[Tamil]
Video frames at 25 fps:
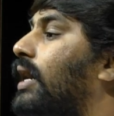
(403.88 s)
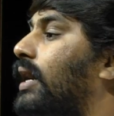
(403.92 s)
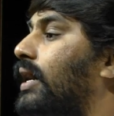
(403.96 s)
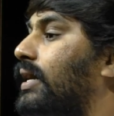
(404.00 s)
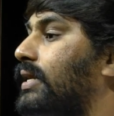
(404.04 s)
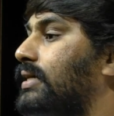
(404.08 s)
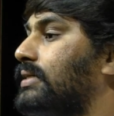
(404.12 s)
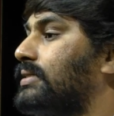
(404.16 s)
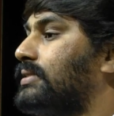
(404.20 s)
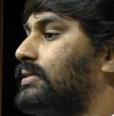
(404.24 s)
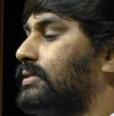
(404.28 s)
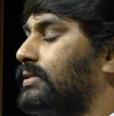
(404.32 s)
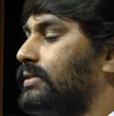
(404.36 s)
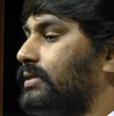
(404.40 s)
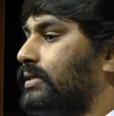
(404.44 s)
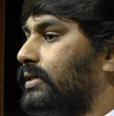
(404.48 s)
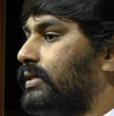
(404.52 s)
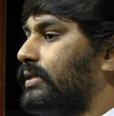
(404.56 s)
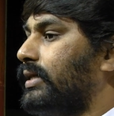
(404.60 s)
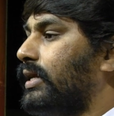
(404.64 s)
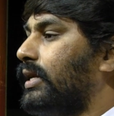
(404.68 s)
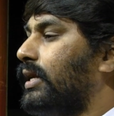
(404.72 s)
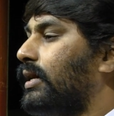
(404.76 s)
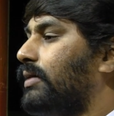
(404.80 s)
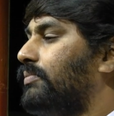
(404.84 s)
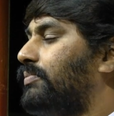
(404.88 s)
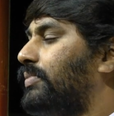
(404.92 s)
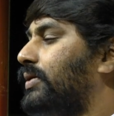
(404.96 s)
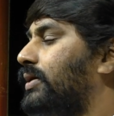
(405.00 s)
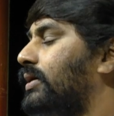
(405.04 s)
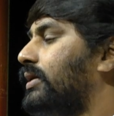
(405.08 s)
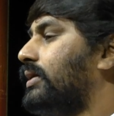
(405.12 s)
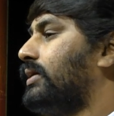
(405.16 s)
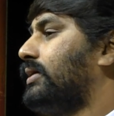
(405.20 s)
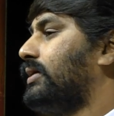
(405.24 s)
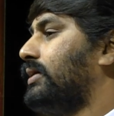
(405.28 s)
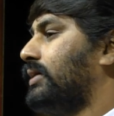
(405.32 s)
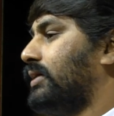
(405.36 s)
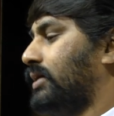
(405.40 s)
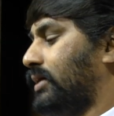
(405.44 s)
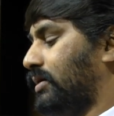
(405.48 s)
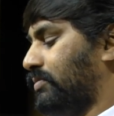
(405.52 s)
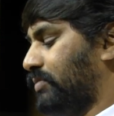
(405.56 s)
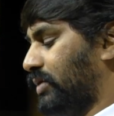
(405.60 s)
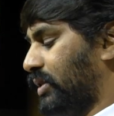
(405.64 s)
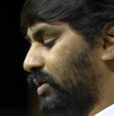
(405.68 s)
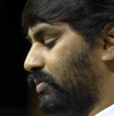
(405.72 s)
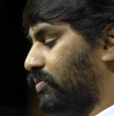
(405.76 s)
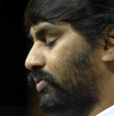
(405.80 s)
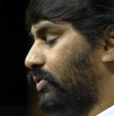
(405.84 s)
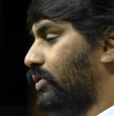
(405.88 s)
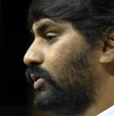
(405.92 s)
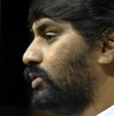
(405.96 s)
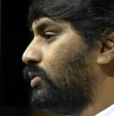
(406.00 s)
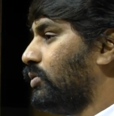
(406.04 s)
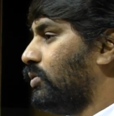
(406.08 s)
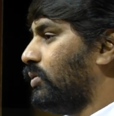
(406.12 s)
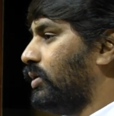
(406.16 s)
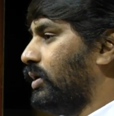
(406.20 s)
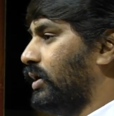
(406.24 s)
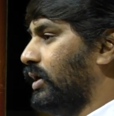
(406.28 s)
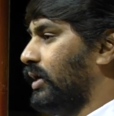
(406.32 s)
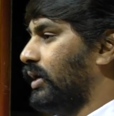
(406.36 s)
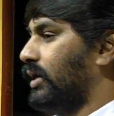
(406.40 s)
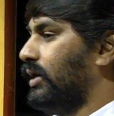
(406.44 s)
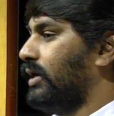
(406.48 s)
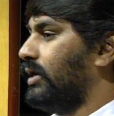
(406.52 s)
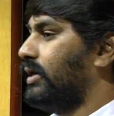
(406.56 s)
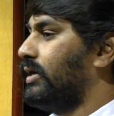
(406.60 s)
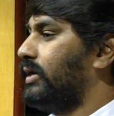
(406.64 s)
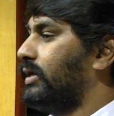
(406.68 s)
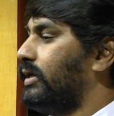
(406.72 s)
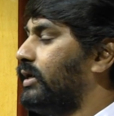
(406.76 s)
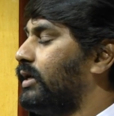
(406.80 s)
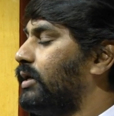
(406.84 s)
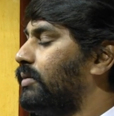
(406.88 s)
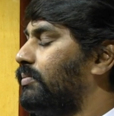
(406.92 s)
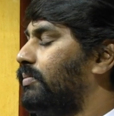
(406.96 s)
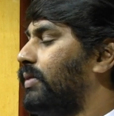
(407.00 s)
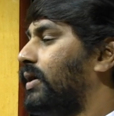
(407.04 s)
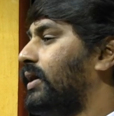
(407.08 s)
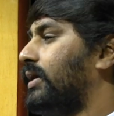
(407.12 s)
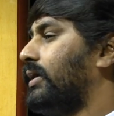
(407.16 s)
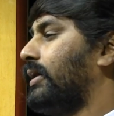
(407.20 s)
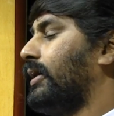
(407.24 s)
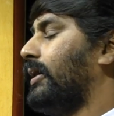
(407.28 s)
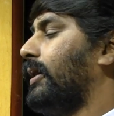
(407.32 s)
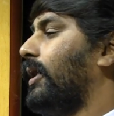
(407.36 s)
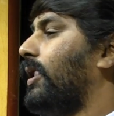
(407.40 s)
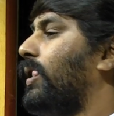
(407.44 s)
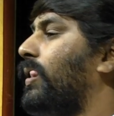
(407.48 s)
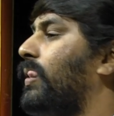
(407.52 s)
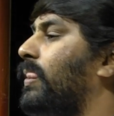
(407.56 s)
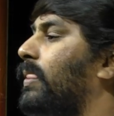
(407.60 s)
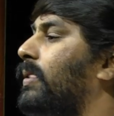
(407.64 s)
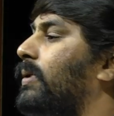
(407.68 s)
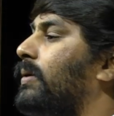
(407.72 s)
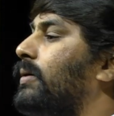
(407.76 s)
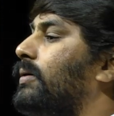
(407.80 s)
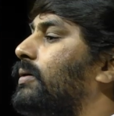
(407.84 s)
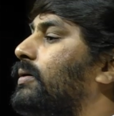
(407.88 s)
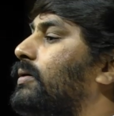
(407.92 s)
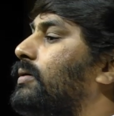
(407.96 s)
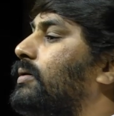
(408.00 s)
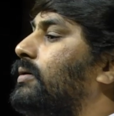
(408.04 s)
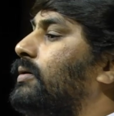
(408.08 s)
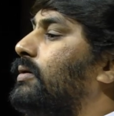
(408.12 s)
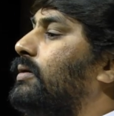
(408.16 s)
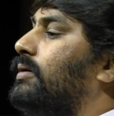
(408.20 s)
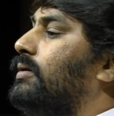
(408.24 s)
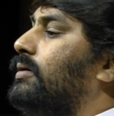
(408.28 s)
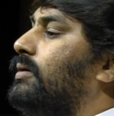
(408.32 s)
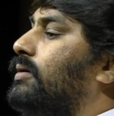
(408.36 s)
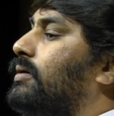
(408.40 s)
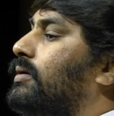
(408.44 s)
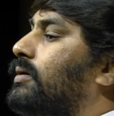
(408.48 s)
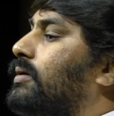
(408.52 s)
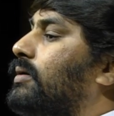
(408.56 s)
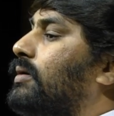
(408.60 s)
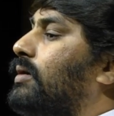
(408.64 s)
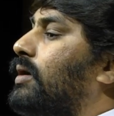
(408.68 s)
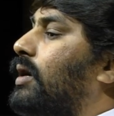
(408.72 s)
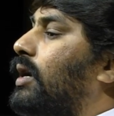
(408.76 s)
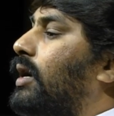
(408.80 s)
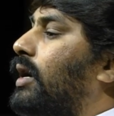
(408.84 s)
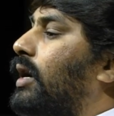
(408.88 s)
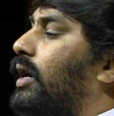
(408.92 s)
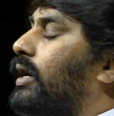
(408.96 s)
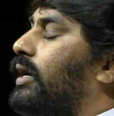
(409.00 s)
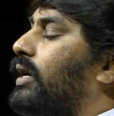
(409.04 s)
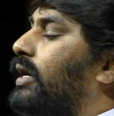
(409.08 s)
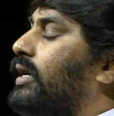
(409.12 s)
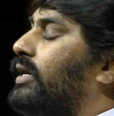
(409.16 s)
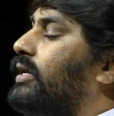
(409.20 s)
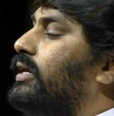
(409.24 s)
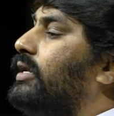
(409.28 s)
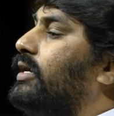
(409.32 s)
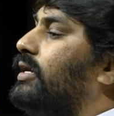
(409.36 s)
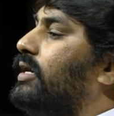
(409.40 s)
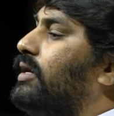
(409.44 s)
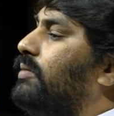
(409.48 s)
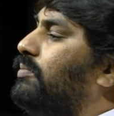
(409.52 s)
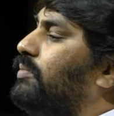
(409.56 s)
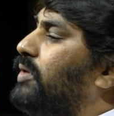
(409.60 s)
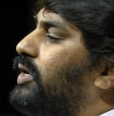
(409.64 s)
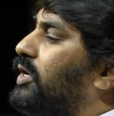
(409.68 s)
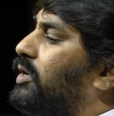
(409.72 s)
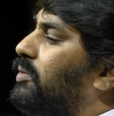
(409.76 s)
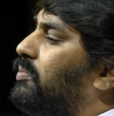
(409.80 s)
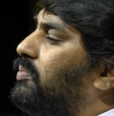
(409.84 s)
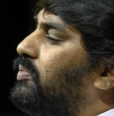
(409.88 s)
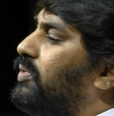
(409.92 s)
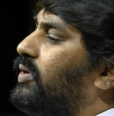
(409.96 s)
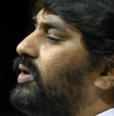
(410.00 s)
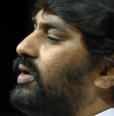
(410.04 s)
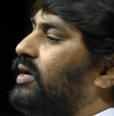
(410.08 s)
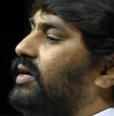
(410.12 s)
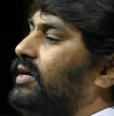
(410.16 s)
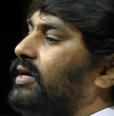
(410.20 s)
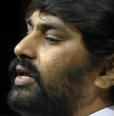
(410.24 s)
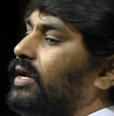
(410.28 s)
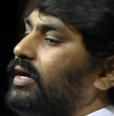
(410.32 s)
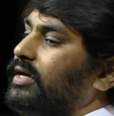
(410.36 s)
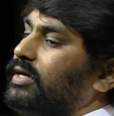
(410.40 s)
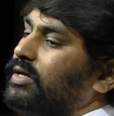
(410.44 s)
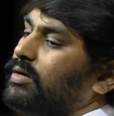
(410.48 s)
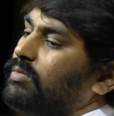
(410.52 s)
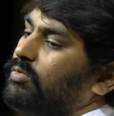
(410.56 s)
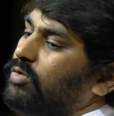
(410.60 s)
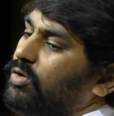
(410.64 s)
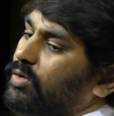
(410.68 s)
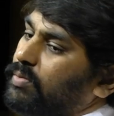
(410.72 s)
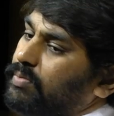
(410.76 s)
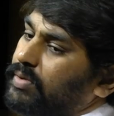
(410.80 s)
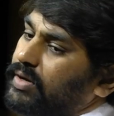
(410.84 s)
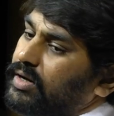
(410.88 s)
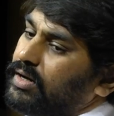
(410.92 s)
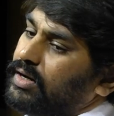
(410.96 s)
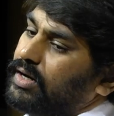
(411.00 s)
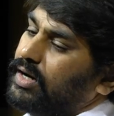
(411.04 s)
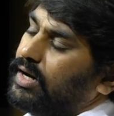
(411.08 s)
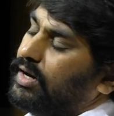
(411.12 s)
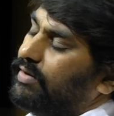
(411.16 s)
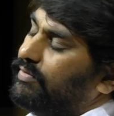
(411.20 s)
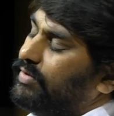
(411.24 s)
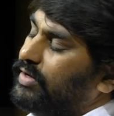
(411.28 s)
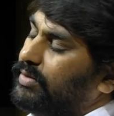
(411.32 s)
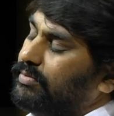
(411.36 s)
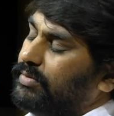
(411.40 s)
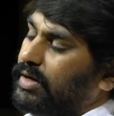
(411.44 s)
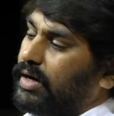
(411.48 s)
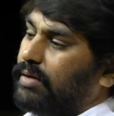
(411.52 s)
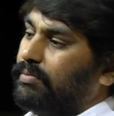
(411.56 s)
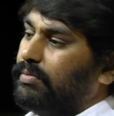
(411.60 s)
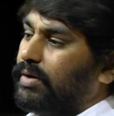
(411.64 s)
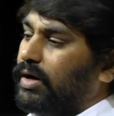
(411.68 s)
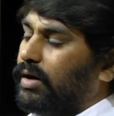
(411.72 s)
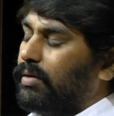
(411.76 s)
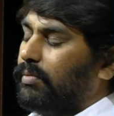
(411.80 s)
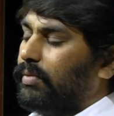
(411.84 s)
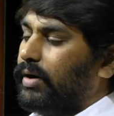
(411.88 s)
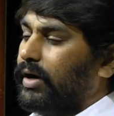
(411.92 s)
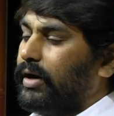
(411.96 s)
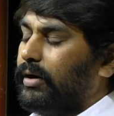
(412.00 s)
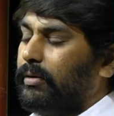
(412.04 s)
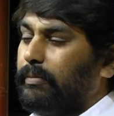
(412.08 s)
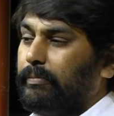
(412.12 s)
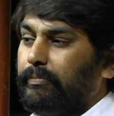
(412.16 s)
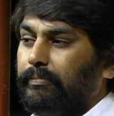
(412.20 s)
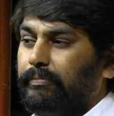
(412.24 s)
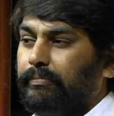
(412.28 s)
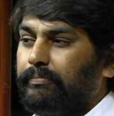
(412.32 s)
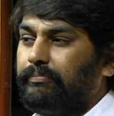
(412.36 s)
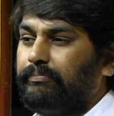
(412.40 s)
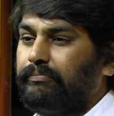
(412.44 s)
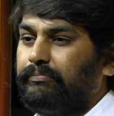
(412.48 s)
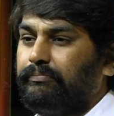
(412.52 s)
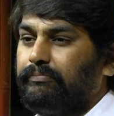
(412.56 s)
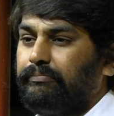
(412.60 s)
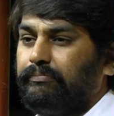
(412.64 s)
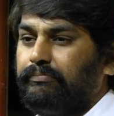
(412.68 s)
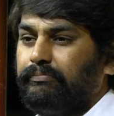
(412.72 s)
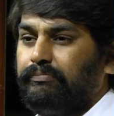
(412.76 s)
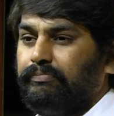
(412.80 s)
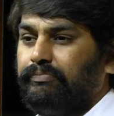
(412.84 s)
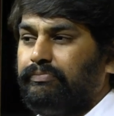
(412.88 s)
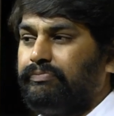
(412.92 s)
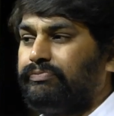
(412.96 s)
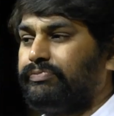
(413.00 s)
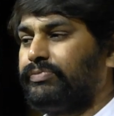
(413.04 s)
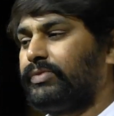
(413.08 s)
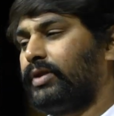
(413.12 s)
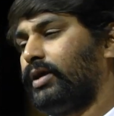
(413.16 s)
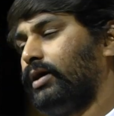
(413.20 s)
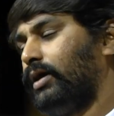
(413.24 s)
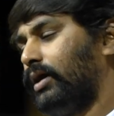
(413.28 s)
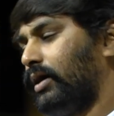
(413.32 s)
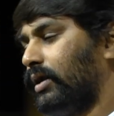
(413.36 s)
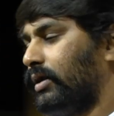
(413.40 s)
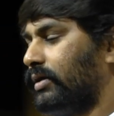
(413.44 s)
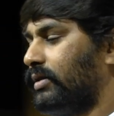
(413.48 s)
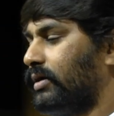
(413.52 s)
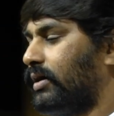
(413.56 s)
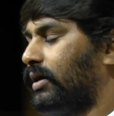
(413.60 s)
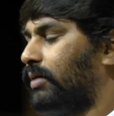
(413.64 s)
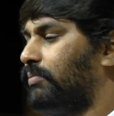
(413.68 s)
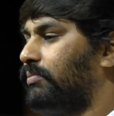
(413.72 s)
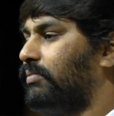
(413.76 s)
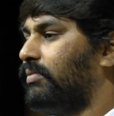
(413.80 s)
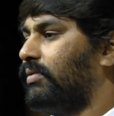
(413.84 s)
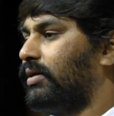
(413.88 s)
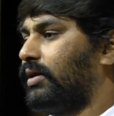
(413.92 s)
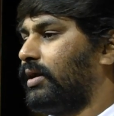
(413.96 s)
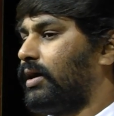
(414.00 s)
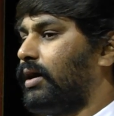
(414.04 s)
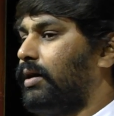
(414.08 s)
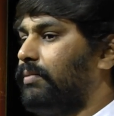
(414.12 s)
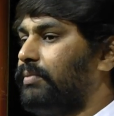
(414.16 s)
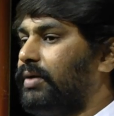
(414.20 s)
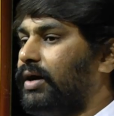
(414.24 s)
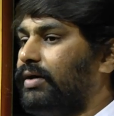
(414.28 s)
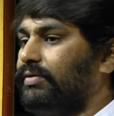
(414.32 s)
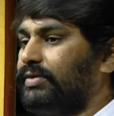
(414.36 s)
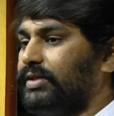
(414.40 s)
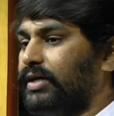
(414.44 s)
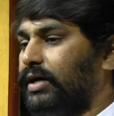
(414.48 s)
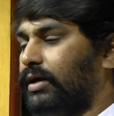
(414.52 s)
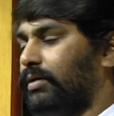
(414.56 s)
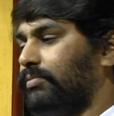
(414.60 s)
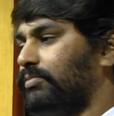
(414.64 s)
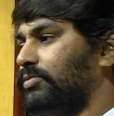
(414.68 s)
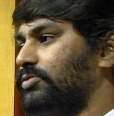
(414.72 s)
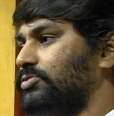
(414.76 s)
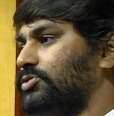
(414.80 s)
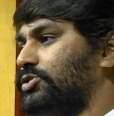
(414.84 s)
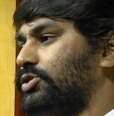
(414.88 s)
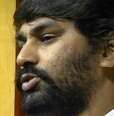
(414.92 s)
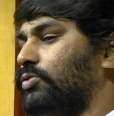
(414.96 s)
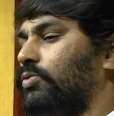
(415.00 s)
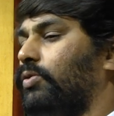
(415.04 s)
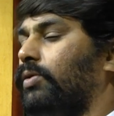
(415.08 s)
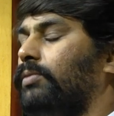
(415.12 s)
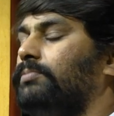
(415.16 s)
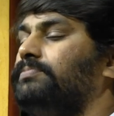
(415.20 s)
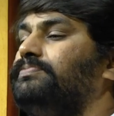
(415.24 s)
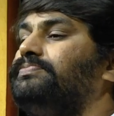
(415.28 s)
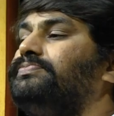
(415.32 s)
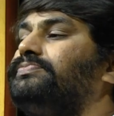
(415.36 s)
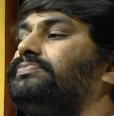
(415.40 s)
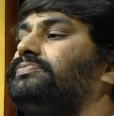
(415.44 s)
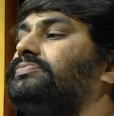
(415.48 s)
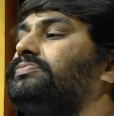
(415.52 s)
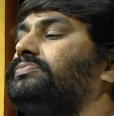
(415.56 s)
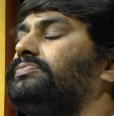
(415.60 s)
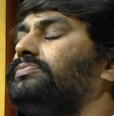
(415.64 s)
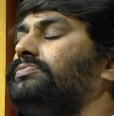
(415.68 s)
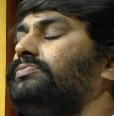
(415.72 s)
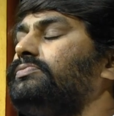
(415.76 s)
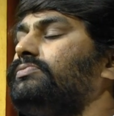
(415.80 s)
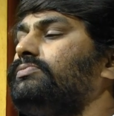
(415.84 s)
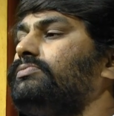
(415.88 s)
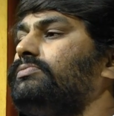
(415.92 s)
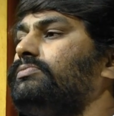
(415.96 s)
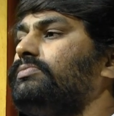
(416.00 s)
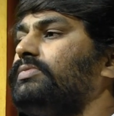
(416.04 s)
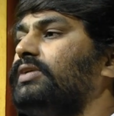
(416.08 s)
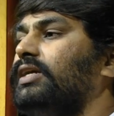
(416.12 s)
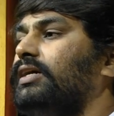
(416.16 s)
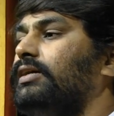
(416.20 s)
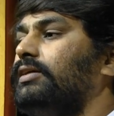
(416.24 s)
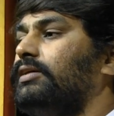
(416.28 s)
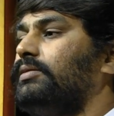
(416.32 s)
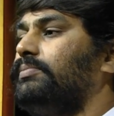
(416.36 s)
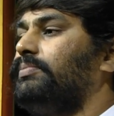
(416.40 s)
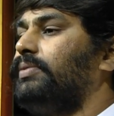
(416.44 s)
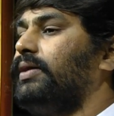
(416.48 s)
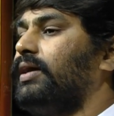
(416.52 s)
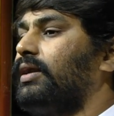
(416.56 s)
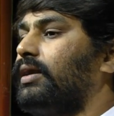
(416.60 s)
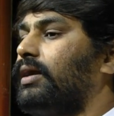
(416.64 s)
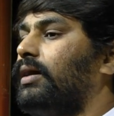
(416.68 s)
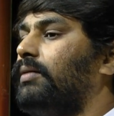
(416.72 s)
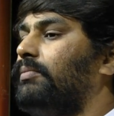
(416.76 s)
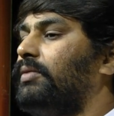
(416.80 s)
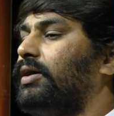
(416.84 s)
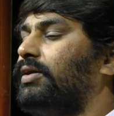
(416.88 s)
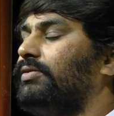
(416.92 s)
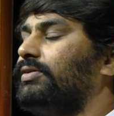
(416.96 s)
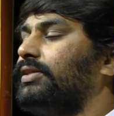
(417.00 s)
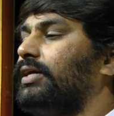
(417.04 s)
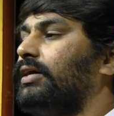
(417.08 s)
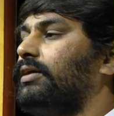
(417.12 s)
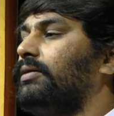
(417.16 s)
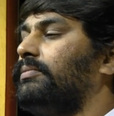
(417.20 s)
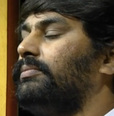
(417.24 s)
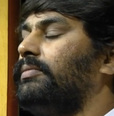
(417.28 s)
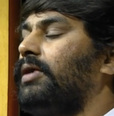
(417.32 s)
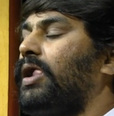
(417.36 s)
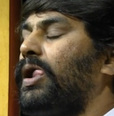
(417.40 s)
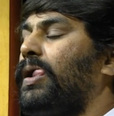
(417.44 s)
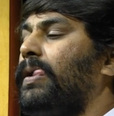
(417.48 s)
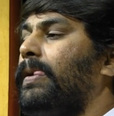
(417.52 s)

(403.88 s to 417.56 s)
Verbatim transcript: அரசு இதெல்லாம் எப்படி இருக்குது என்பதை புரிந்து கொள்ள நீங்கள் பாருங்கள் அன்னைக்கு இருக்கிற மிகப்பெரிய இலக்கியம் ஒரு பெருங்காவியம் கம்பராமாயணம் அல்லது கம் ராமாவதாரம்னு வச்சுக்குவோம் அதுக்கு பேர் ராமாவதாரம்